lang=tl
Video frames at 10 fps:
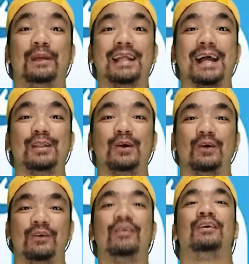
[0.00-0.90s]
manalo?
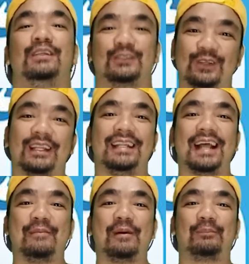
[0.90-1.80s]
Sundin
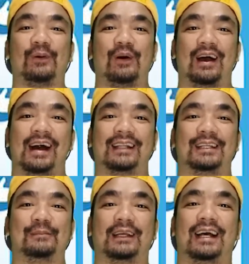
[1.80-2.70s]
lamang po ang
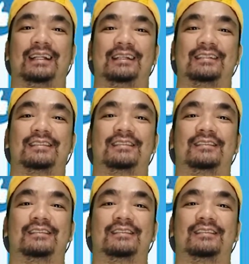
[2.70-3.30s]
ating mechanics.